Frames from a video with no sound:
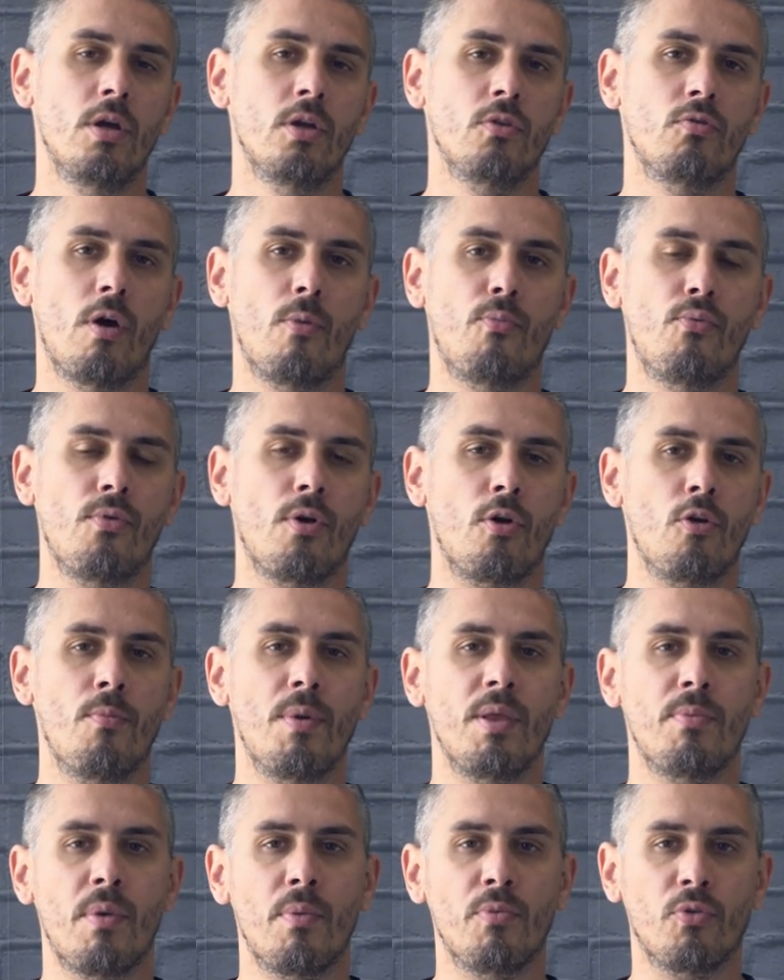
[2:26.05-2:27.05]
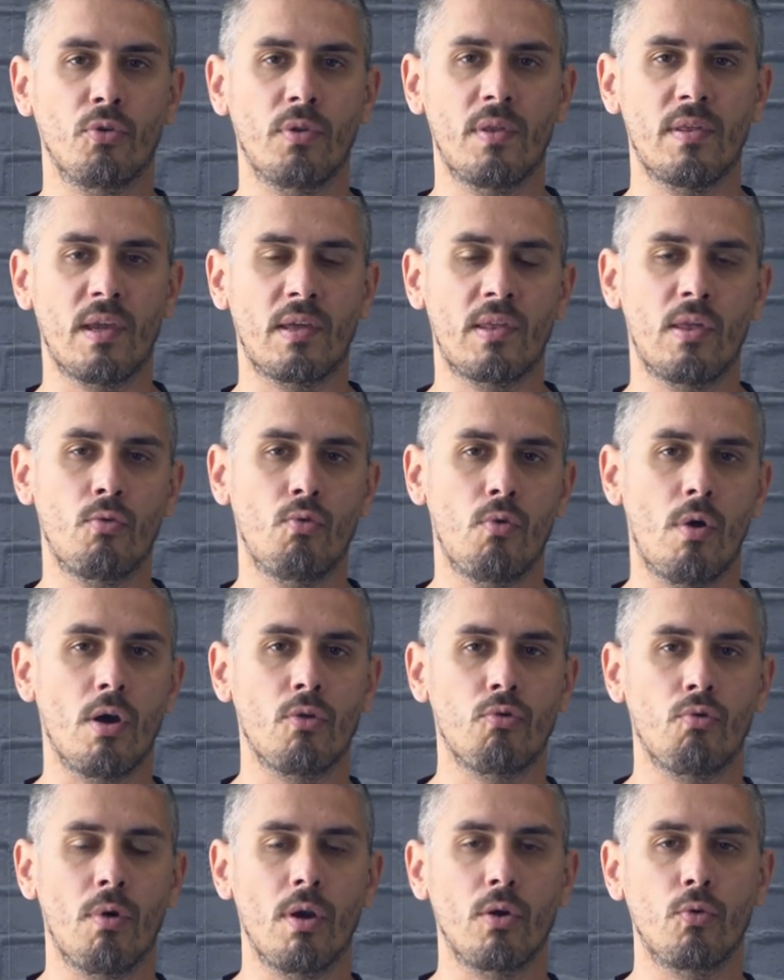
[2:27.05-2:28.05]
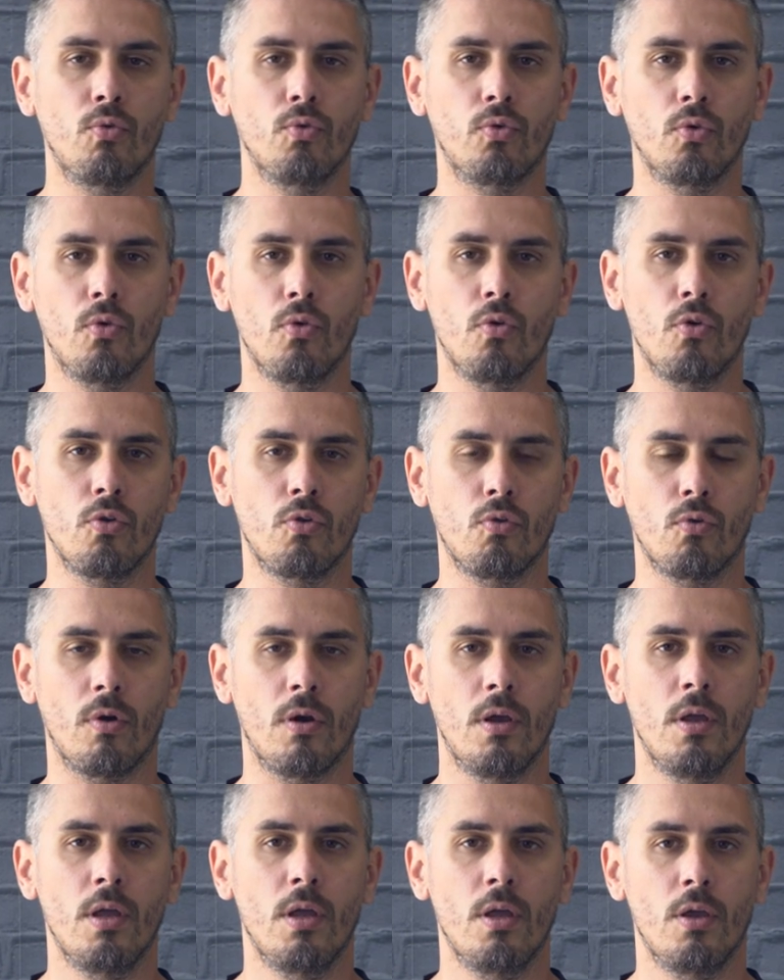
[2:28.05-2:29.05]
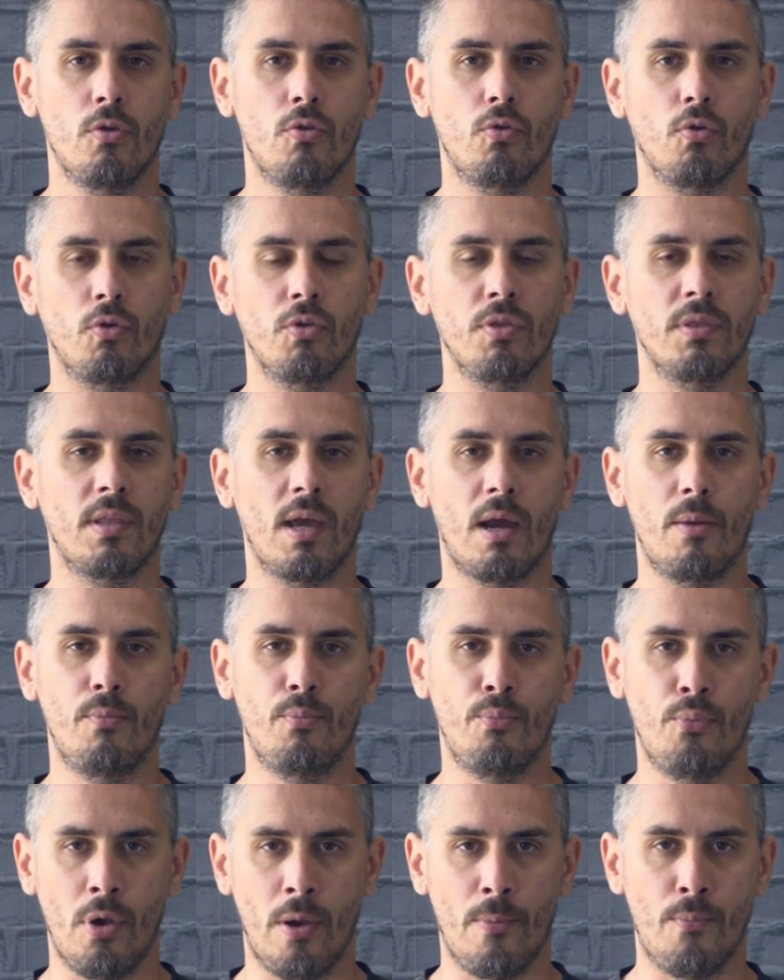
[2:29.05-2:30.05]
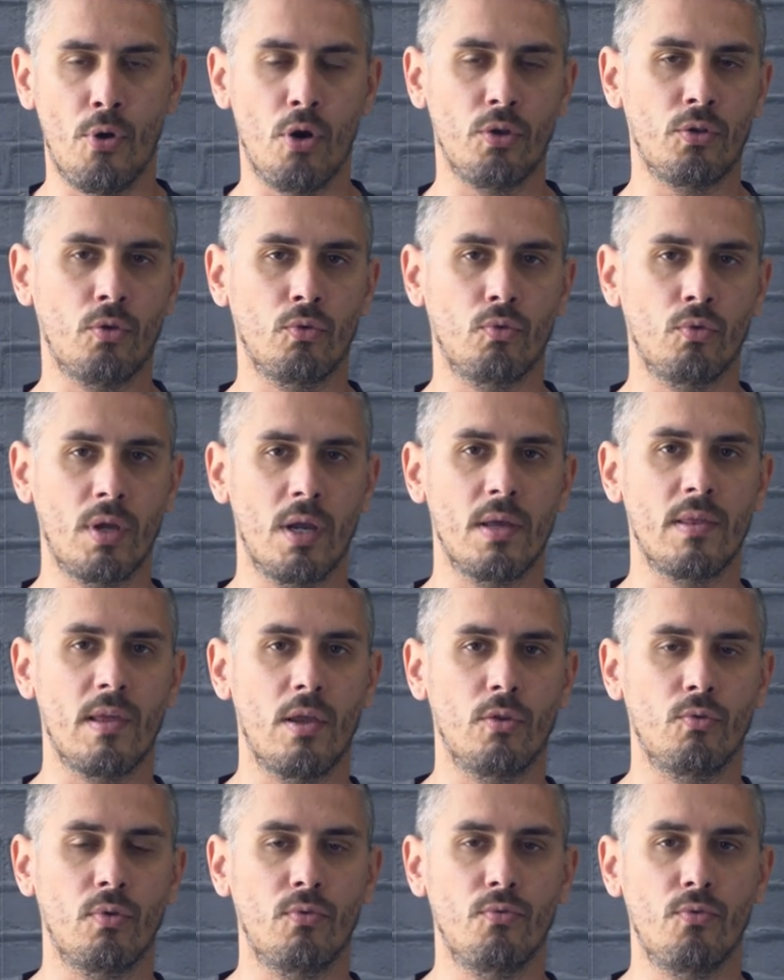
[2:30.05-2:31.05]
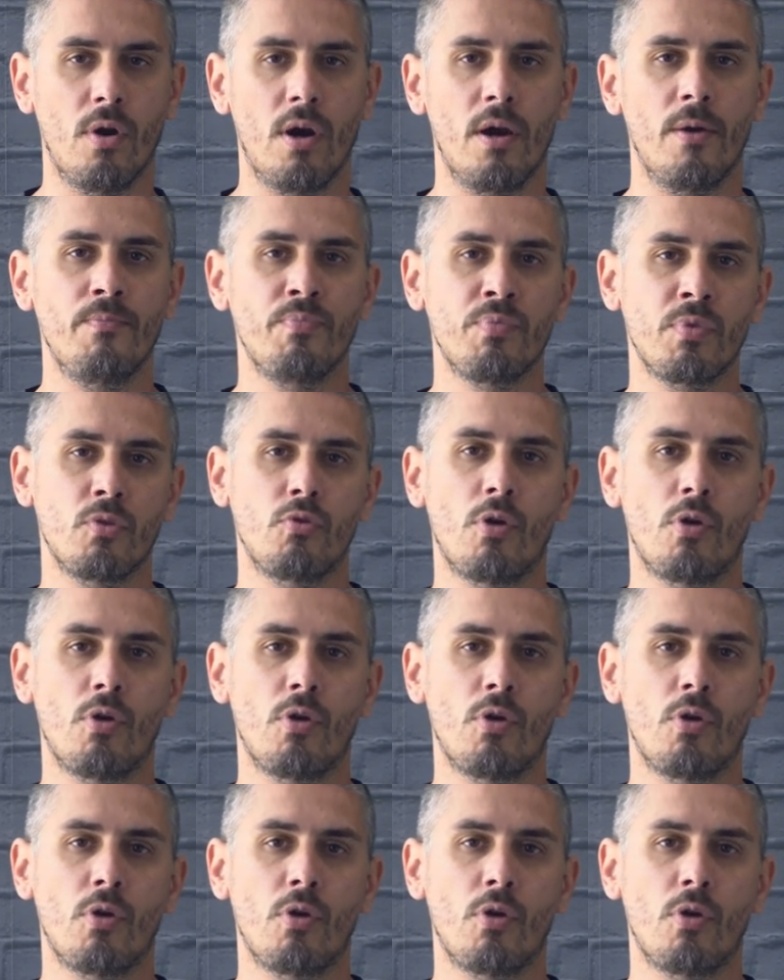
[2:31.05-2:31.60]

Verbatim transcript: Tu vas pouvoir le mettre même sur des accessoires, sur un couteau, sur, sur une table, peu importe. En tout cas, c'est à toi de voir.